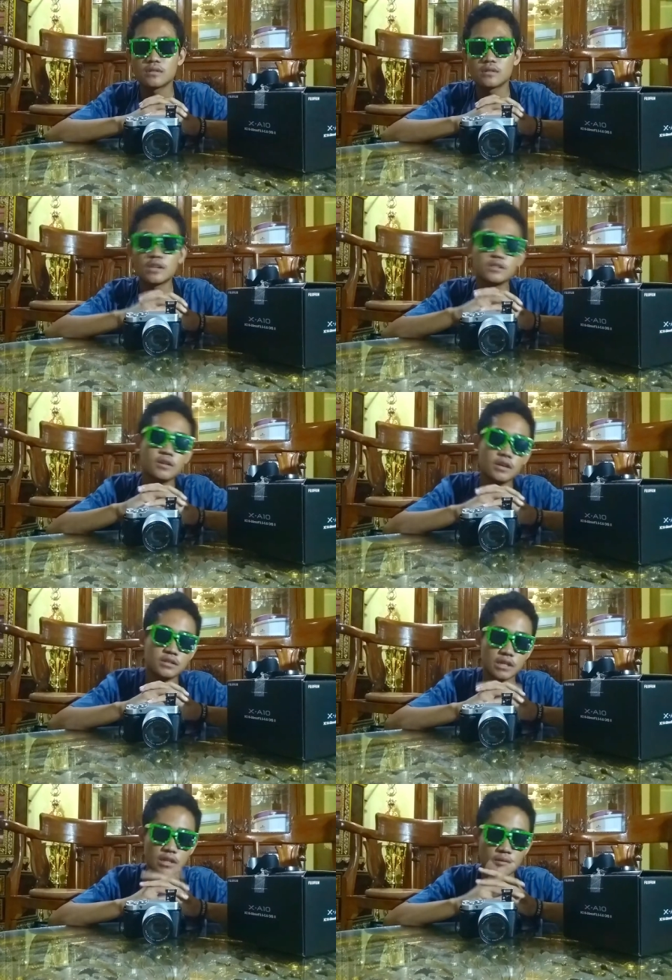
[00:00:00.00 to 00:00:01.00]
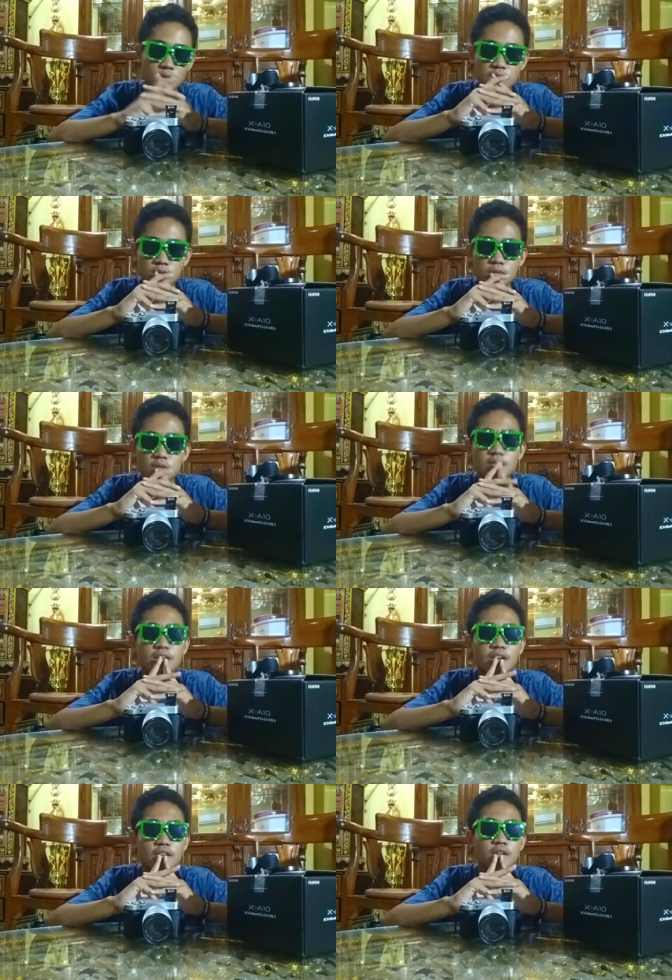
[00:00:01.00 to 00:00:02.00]
Ya juga sedikit informasi gue
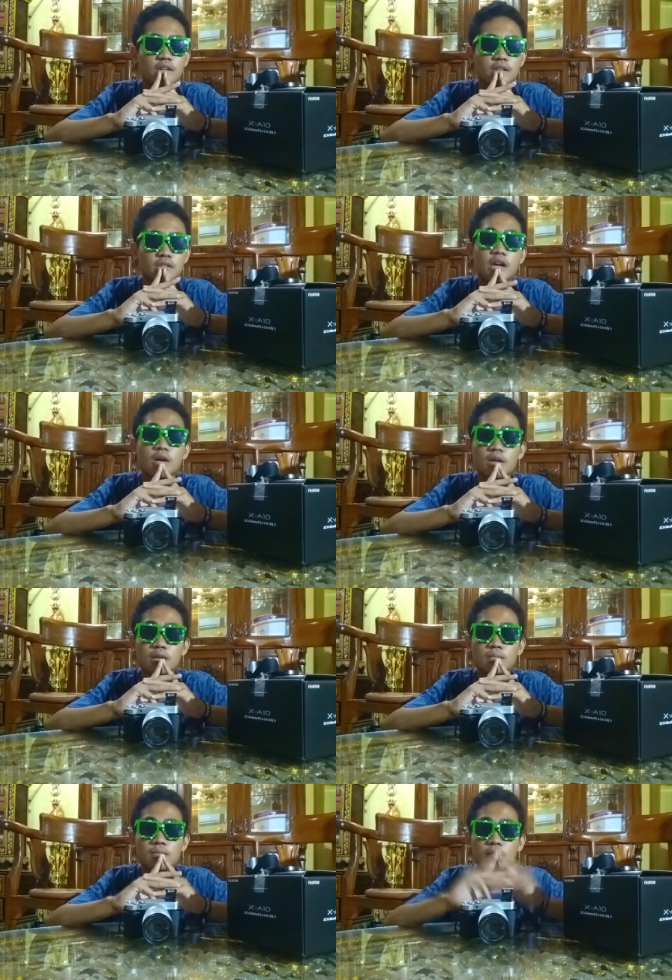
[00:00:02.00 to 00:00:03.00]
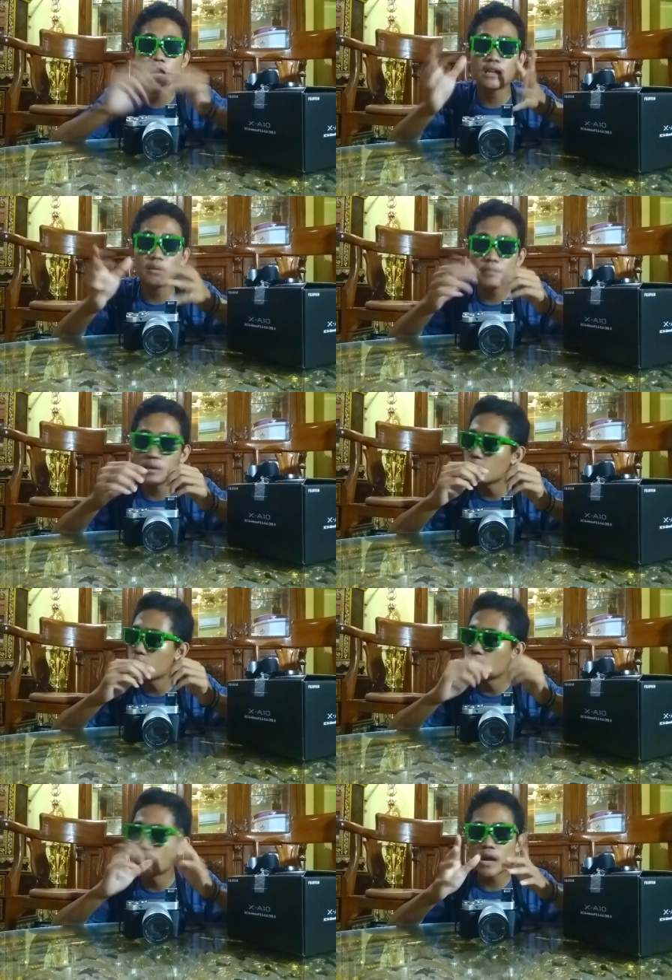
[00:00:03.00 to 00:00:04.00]
sebenarnya ini sedang menghadapi
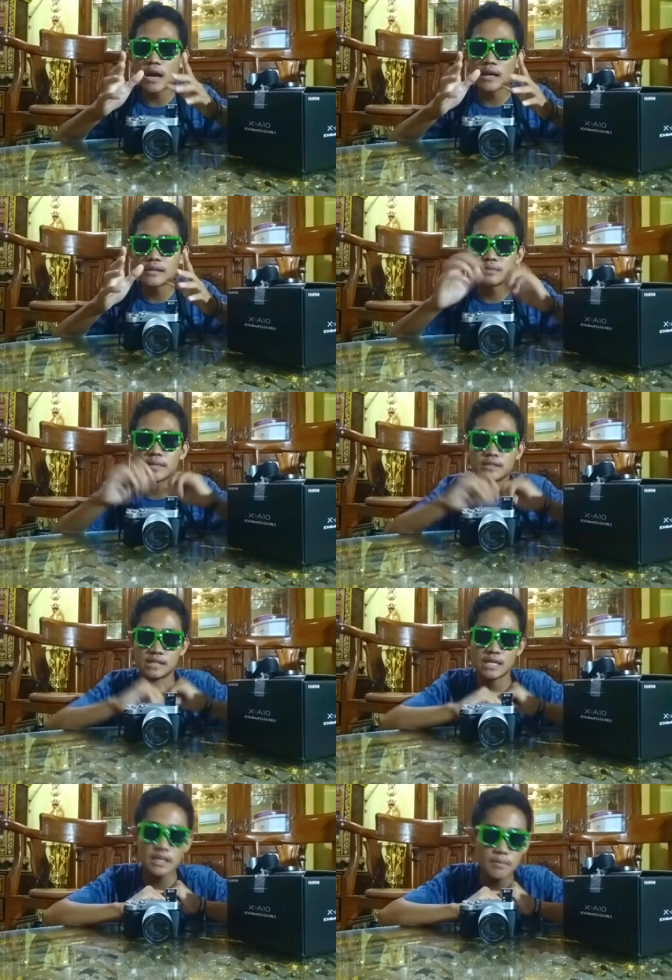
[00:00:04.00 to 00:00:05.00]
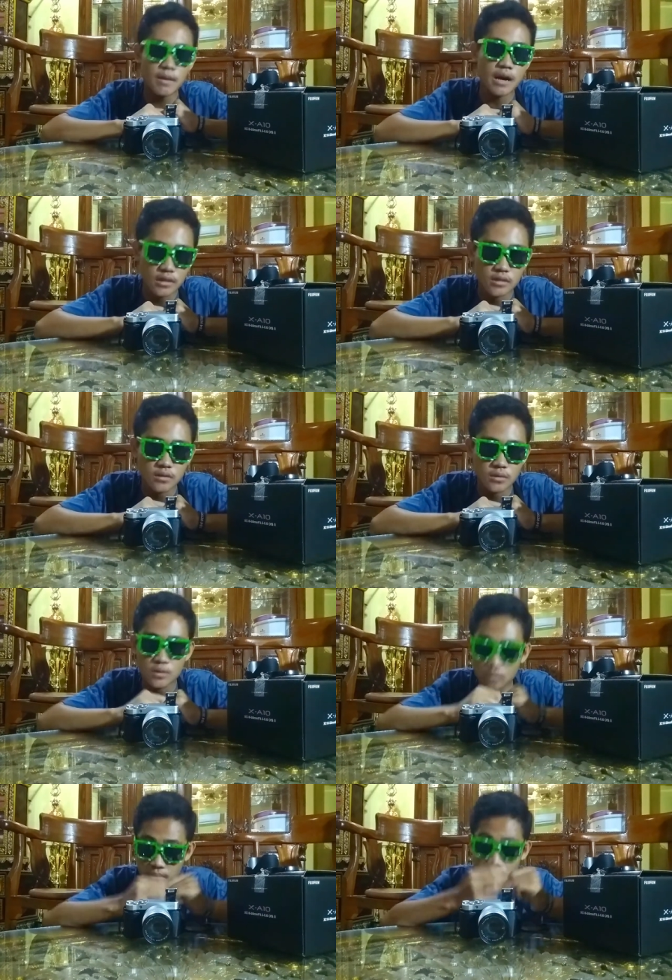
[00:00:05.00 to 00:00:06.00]
ulangan semester 5 gitu loh
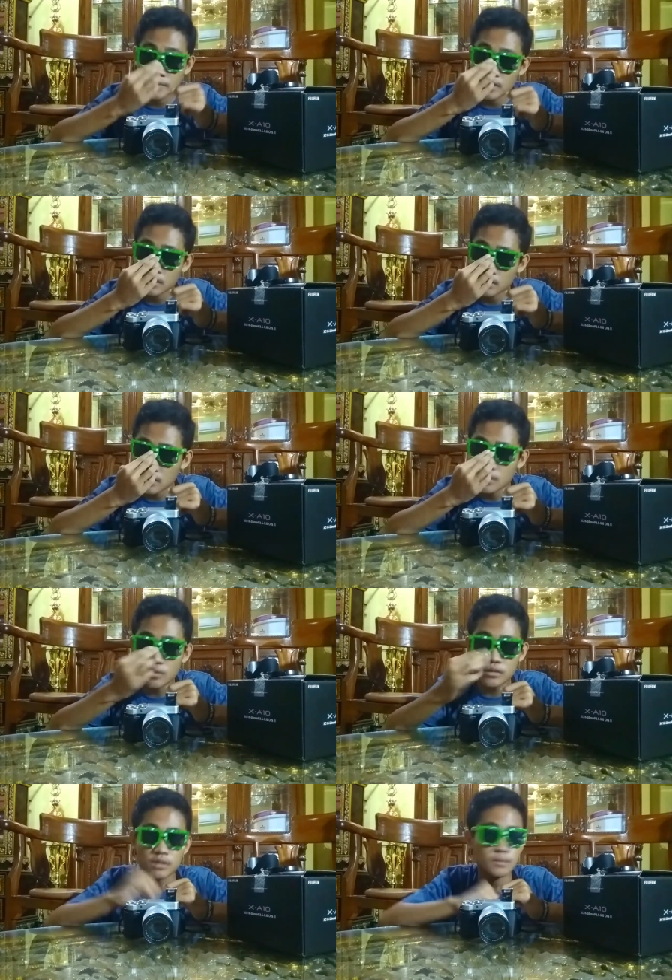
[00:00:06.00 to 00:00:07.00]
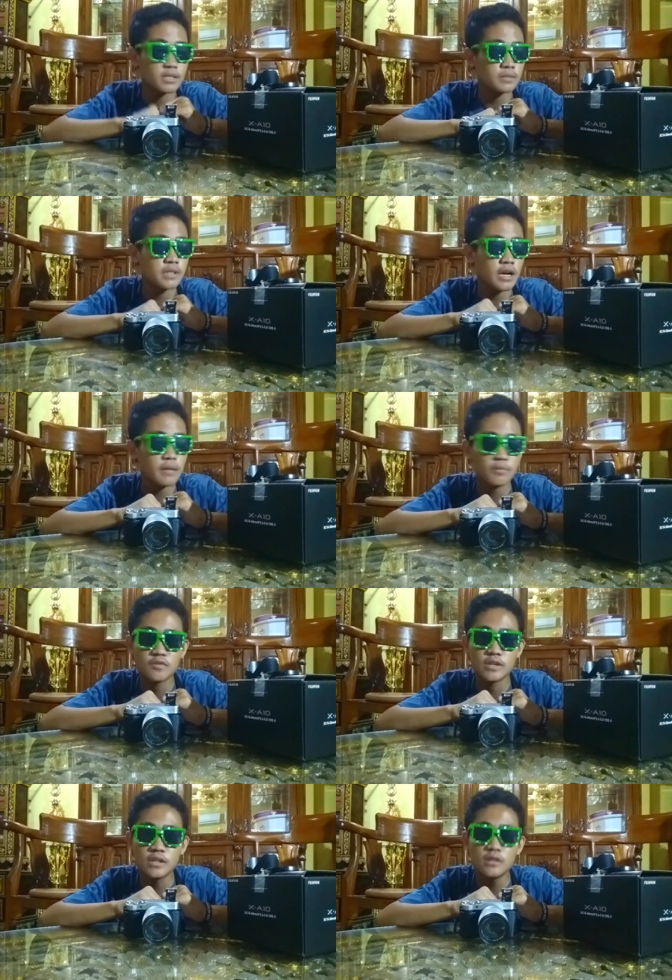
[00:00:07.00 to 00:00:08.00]
bro dan gue tetap masih bisa ngupload
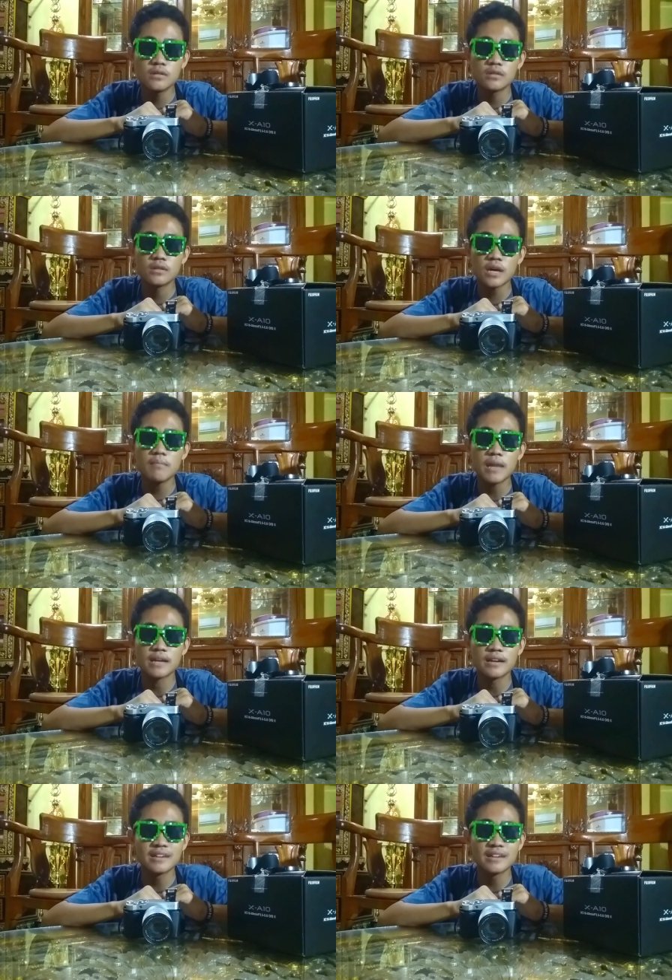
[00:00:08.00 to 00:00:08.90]
video gitu hebat kan